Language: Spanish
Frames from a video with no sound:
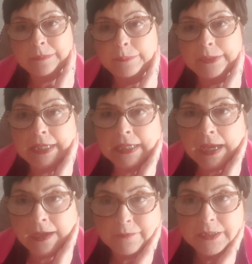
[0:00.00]
también
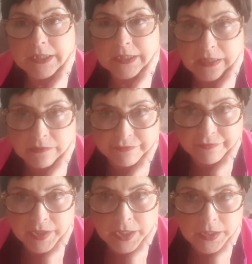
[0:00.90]
a Vicky
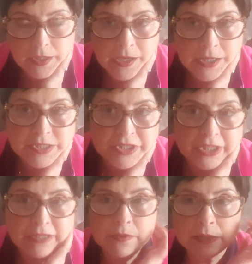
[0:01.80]
Rafa.
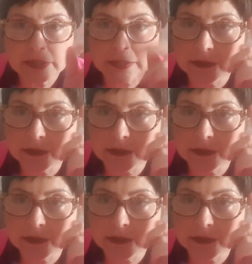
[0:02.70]
Así que Vicky